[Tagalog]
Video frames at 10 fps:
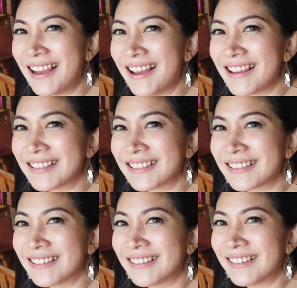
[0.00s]
for choosing
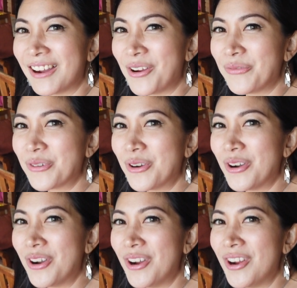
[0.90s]
the farm. Of
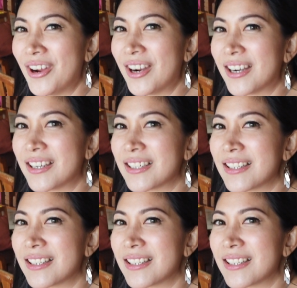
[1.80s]
course!